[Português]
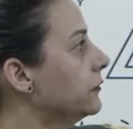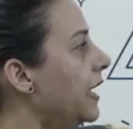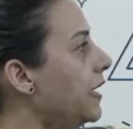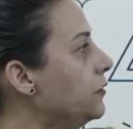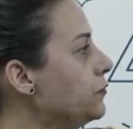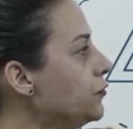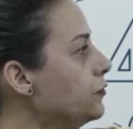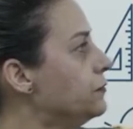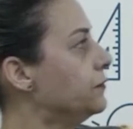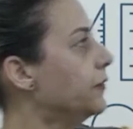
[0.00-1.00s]

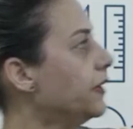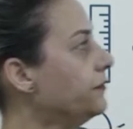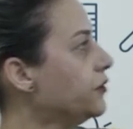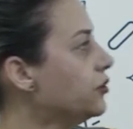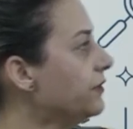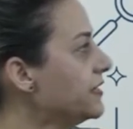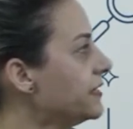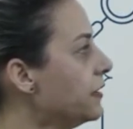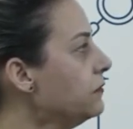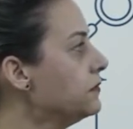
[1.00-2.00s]
Anúncio,
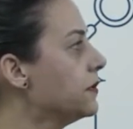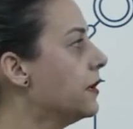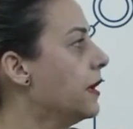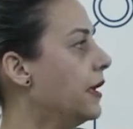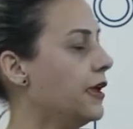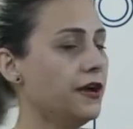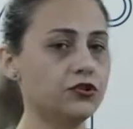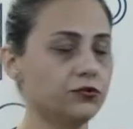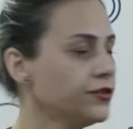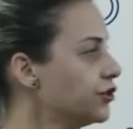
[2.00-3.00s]
efetivação,
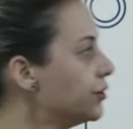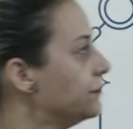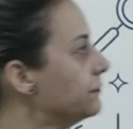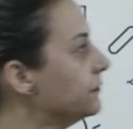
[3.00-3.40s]
reajuste